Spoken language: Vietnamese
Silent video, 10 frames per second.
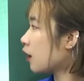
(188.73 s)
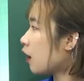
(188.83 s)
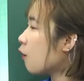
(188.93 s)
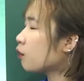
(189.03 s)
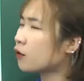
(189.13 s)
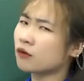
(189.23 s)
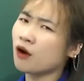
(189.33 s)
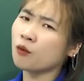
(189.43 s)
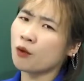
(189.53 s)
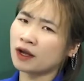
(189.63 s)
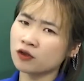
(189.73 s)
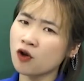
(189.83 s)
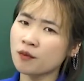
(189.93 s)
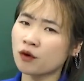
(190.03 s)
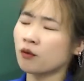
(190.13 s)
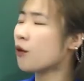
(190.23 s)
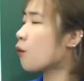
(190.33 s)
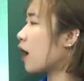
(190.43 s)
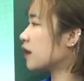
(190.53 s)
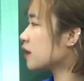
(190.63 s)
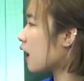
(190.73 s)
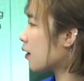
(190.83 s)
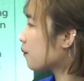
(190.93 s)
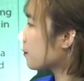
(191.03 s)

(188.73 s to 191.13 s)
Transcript: không không quá tốt mà cũng không quá dở